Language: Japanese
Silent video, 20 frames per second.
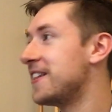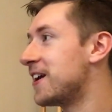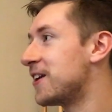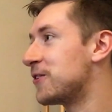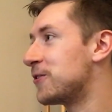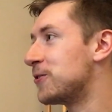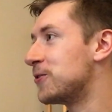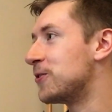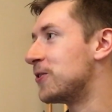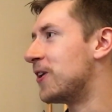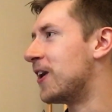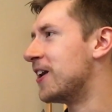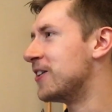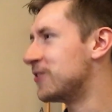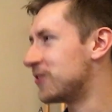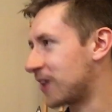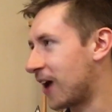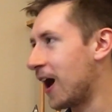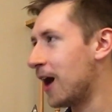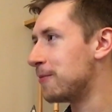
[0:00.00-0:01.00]
え、なるほど。
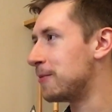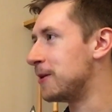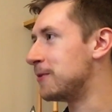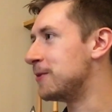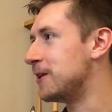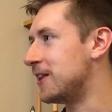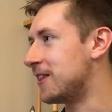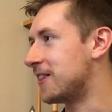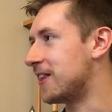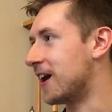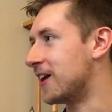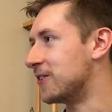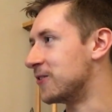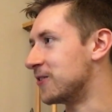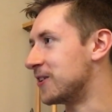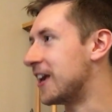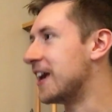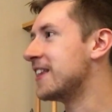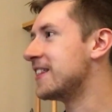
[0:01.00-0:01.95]
カービィウィーって